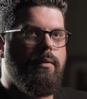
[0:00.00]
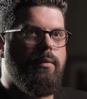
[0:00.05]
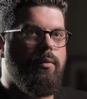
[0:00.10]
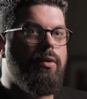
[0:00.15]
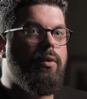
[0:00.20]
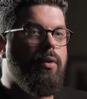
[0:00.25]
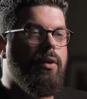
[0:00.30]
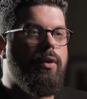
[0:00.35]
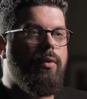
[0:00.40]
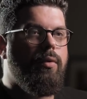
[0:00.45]

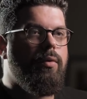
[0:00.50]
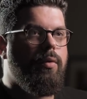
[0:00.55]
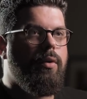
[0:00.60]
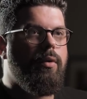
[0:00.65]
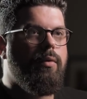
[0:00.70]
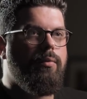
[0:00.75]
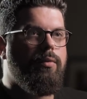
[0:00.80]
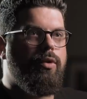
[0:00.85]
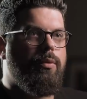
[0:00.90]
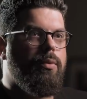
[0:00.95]
Oui, dans les deux, oui.
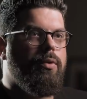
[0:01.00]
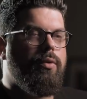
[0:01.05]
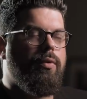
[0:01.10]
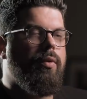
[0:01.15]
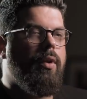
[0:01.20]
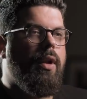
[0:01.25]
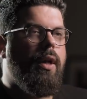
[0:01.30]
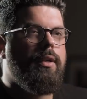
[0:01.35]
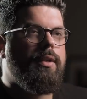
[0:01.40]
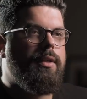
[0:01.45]
je pense
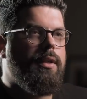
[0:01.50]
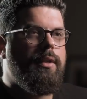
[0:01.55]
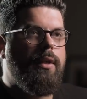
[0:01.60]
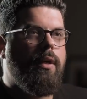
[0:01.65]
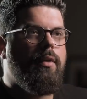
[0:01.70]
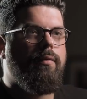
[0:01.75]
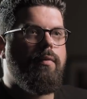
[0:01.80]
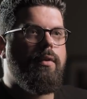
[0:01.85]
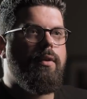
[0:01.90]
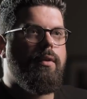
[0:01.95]
que l'art c'est
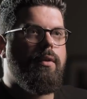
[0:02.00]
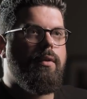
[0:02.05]
ça en fait.